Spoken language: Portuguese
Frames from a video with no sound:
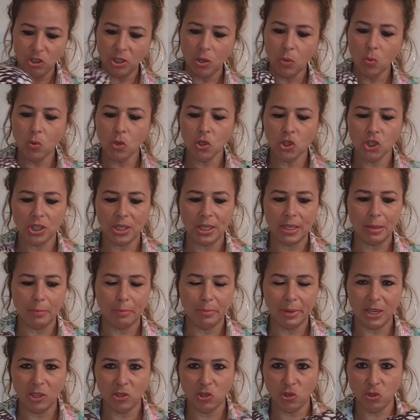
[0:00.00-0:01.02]
não gostei da
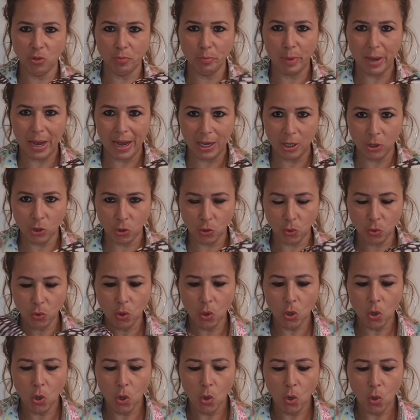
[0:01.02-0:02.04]
parte de baixo,
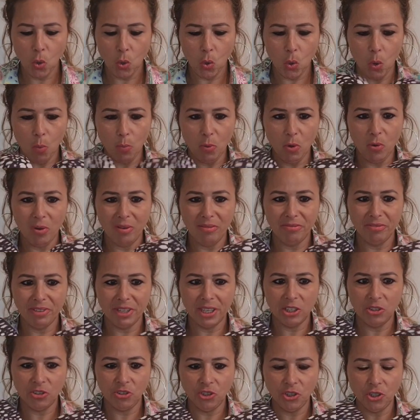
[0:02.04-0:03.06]
como eu
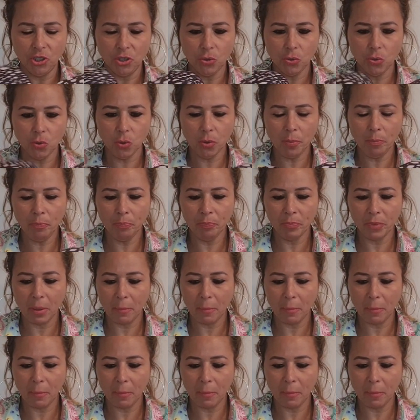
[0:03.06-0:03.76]
havia dito.